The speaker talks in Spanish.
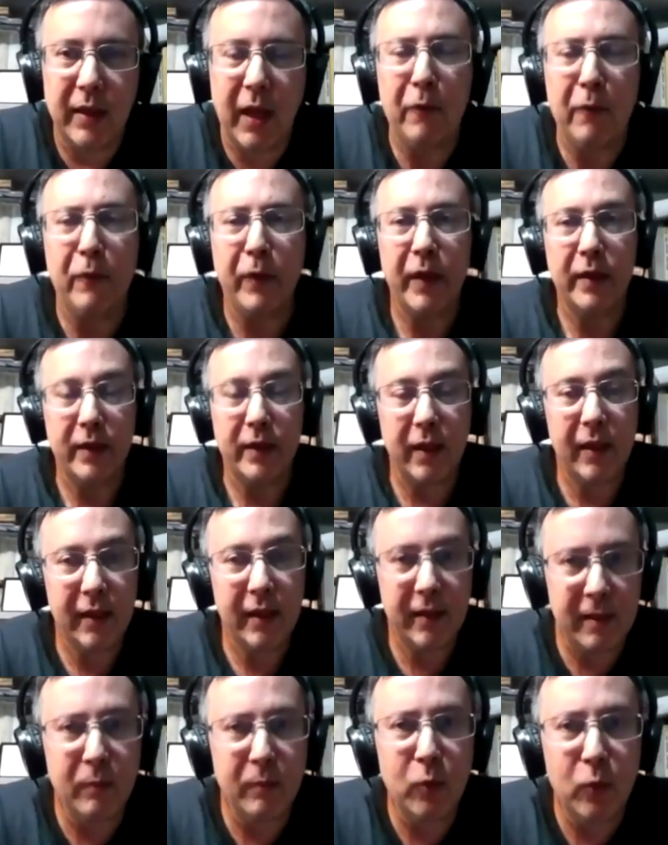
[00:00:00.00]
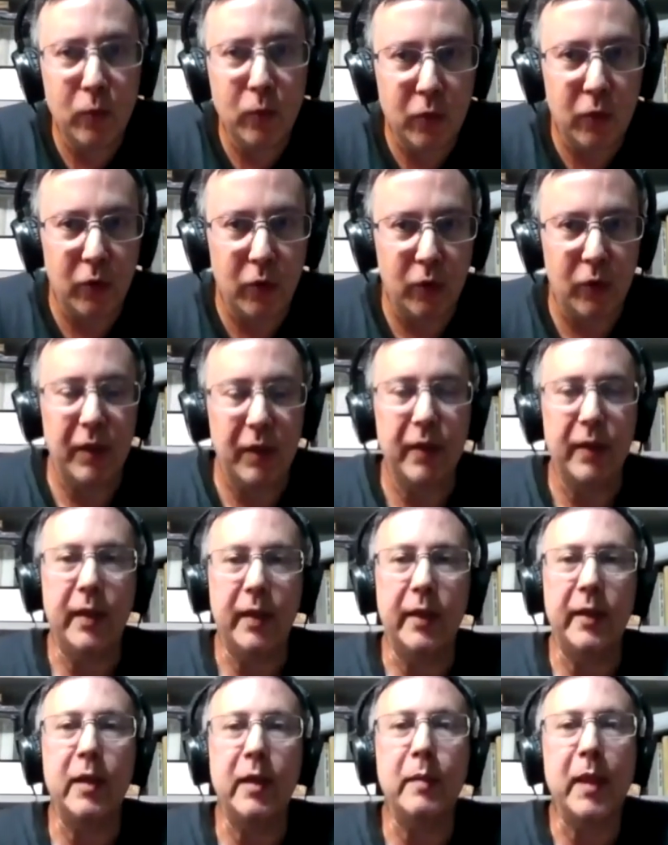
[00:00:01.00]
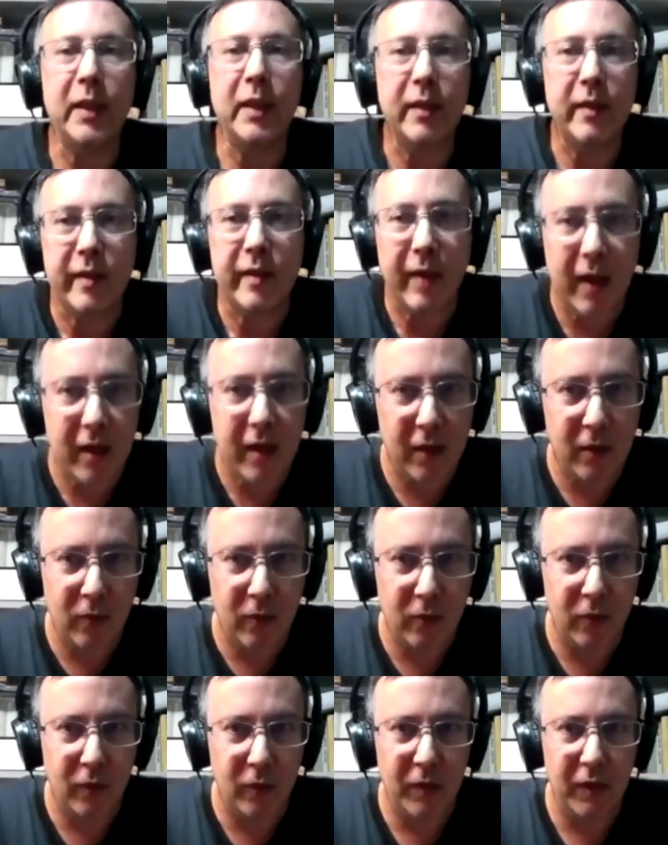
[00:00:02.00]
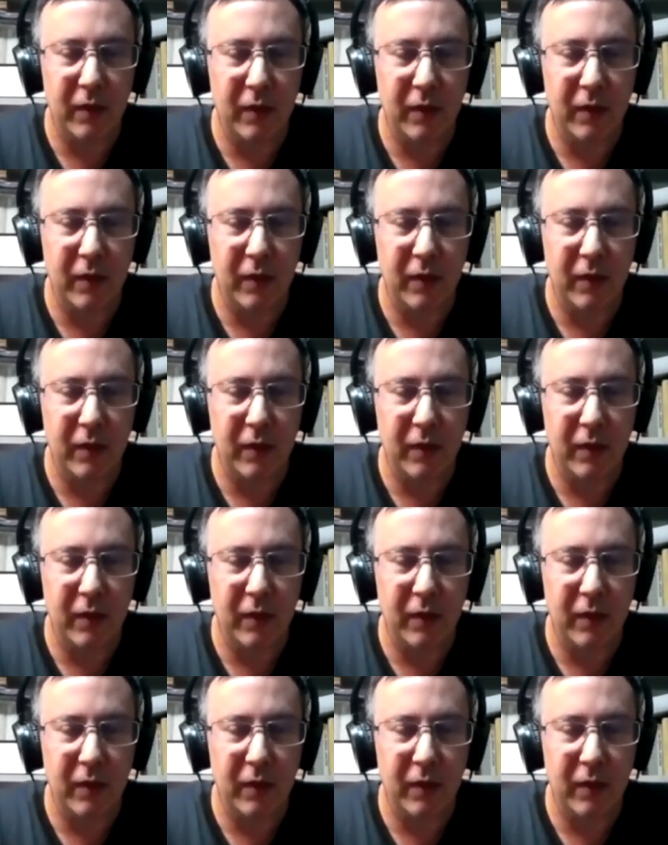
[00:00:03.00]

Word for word: enfrentar este mundo y, tematizarlo